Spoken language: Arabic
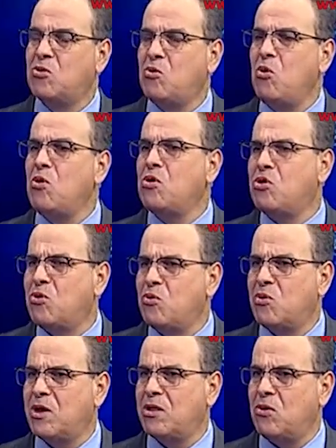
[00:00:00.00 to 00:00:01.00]
كل
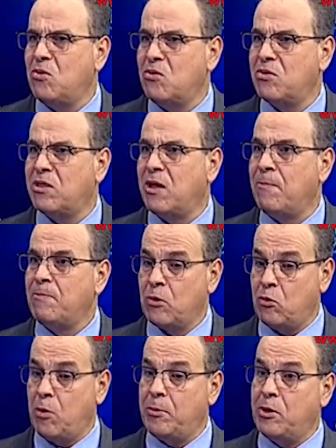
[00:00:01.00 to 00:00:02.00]
سلوكات الأنثى ومن